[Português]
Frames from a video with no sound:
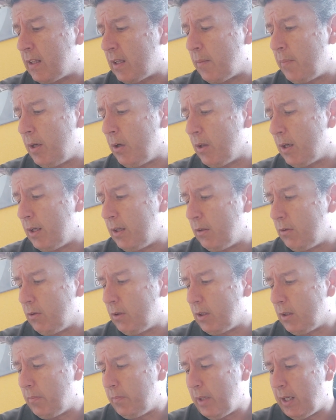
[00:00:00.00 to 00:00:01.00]
estar tá melhorando
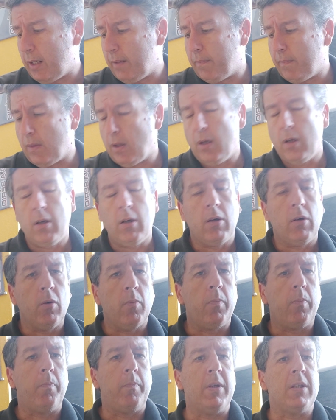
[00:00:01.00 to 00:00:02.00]
também
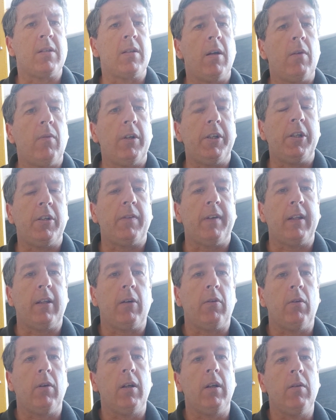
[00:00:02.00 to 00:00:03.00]
o pistão, a gente vai estar
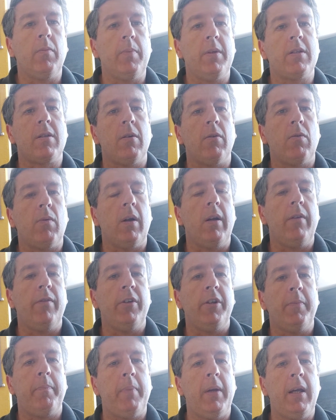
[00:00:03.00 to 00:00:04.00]
tá colocando um pistão com
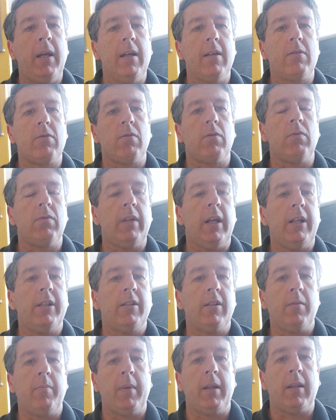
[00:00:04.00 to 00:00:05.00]
alívio de peso, com
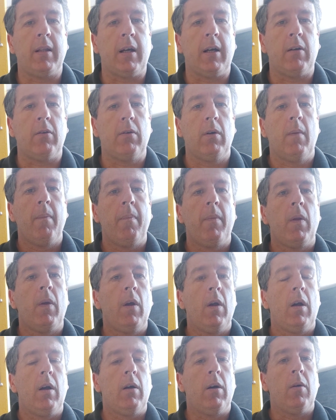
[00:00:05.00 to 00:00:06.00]
dentes de metal.
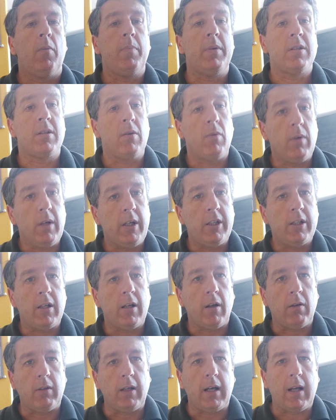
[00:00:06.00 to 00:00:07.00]
Ah, o pistão
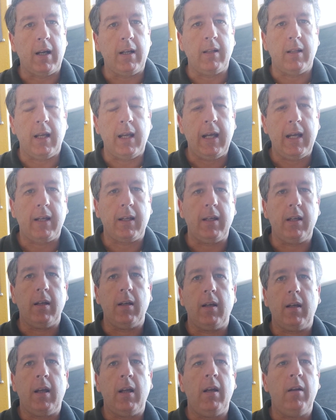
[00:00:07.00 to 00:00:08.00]
original da Crytek,
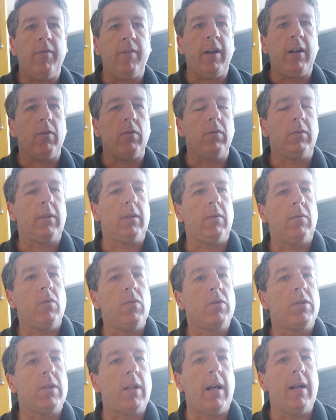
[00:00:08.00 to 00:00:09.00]
ele vem com
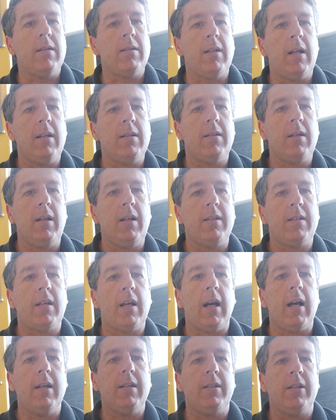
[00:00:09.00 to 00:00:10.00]
os três dentes
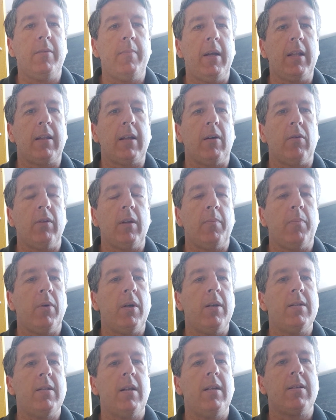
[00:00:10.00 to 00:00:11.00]
iniciais de metal,
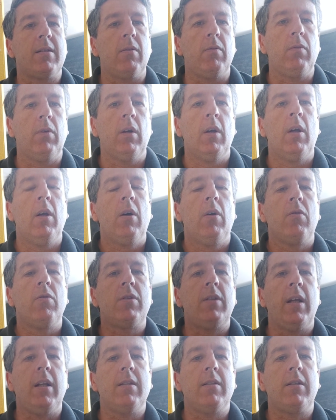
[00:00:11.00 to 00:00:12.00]
depois eles são
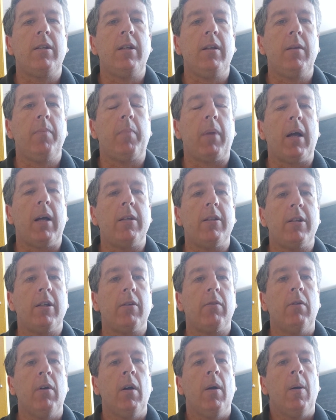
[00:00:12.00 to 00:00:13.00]
os dentes de plástico.